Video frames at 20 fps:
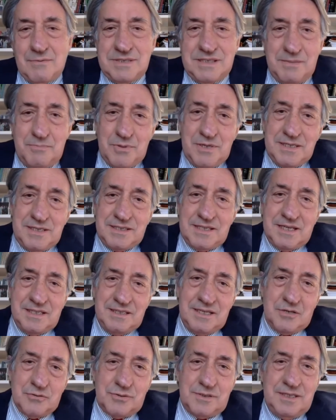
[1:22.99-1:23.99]
Queste politiche
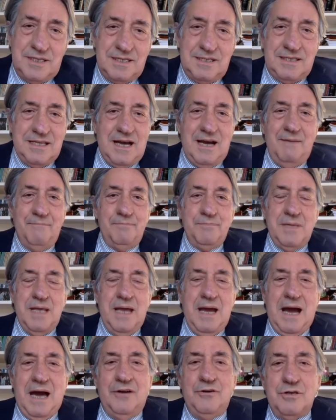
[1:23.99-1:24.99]
di austerità
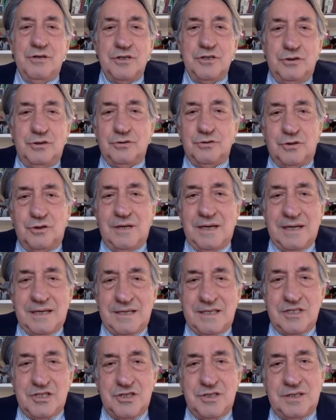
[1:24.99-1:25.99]
hanno ridotto la
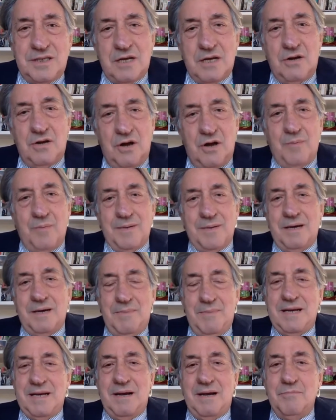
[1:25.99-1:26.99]
crescita economica in
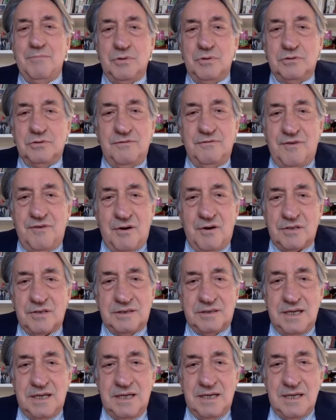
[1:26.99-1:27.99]
maniera molto
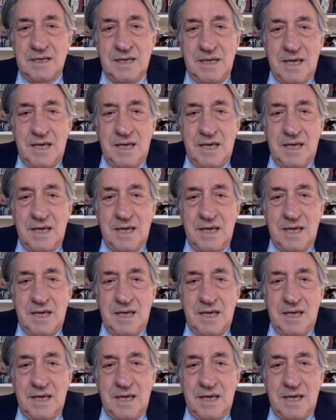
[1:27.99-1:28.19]
forte